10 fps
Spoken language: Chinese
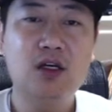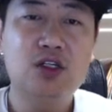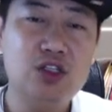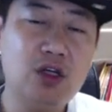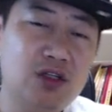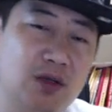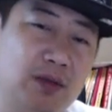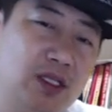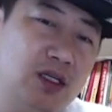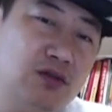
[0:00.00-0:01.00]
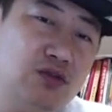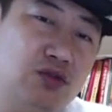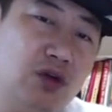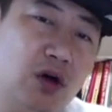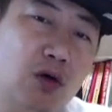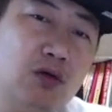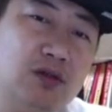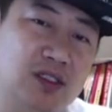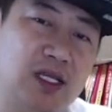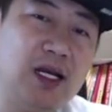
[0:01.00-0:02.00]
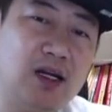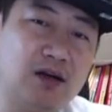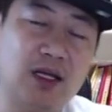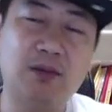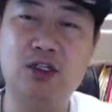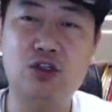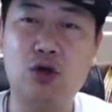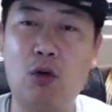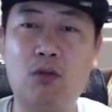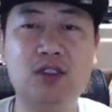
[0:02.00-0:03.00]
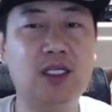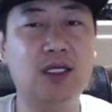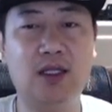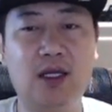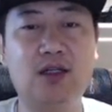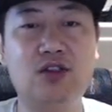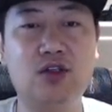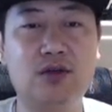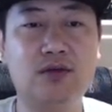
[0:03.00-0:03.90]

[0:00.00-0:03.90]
直到人们定居后再让他们重见天日。